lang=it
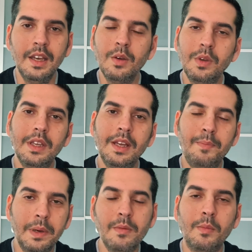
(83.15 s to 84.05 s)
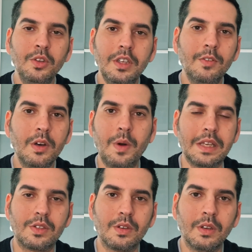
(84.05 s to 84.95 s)
Quindi il primo motivo è
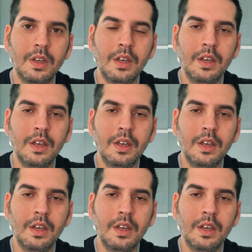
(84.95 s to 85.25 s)
questo.